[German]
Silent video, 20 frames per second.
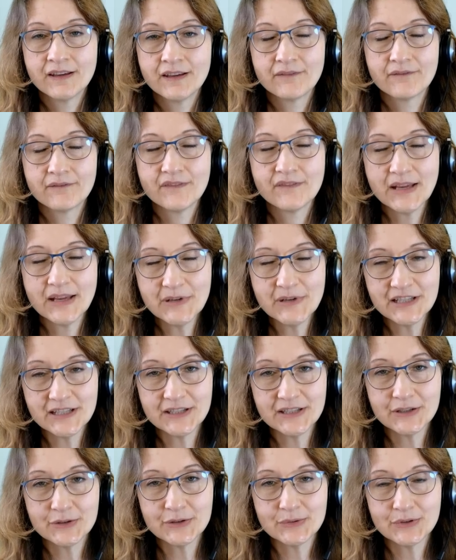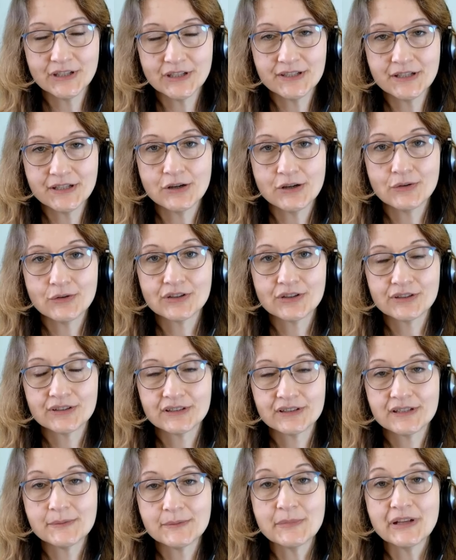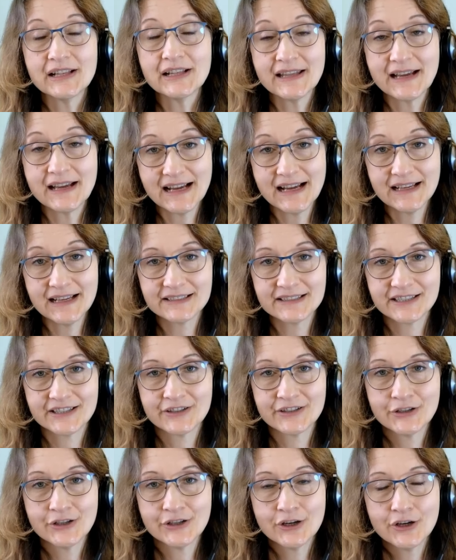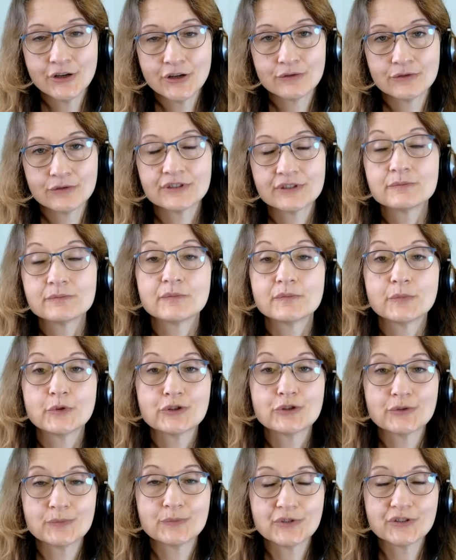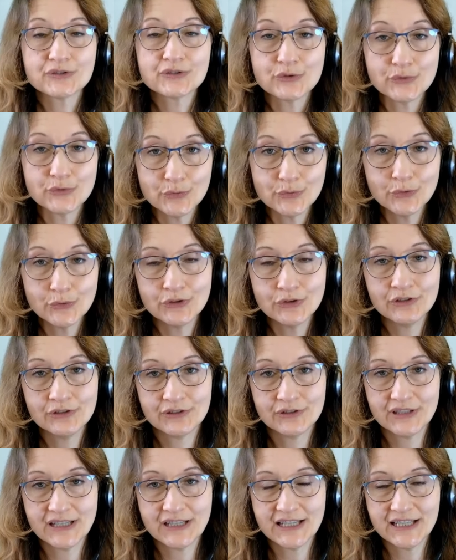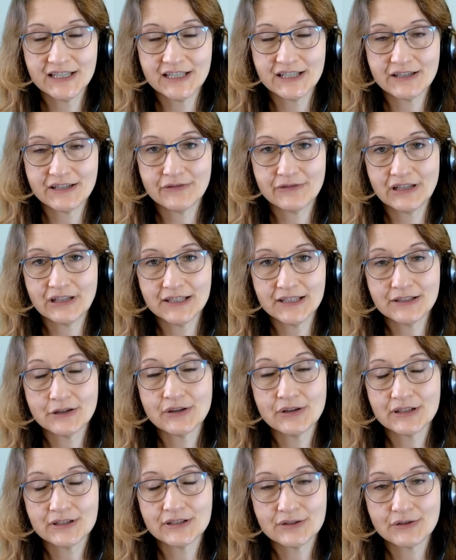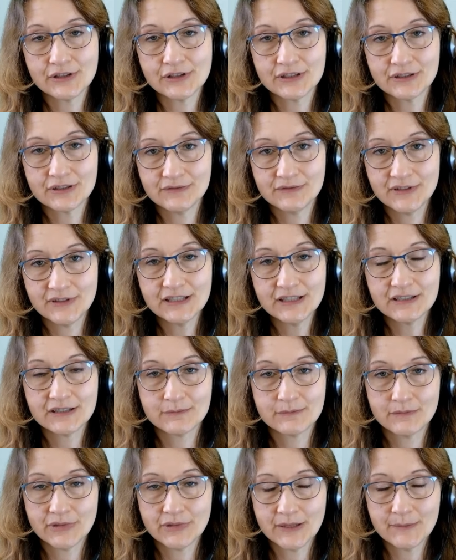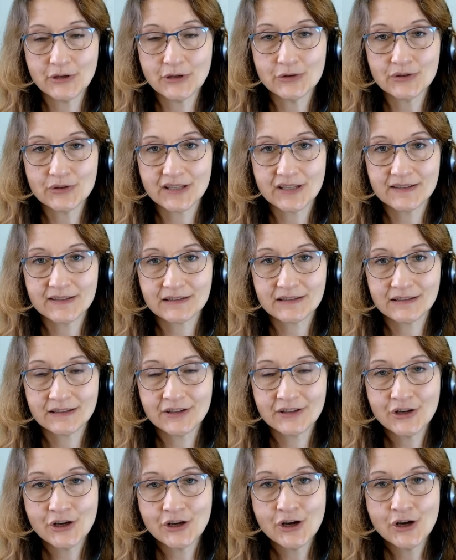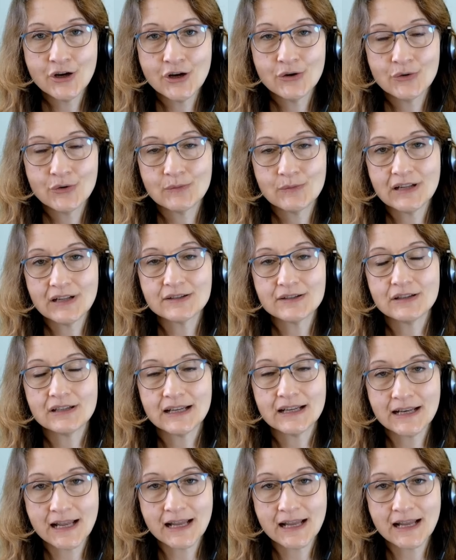Wenn man dann natürlich auch die Bilder hat und ein bestimmtes Gefühl dahinter vielleicht auch erzeugt wird beim Autisten und man soll dann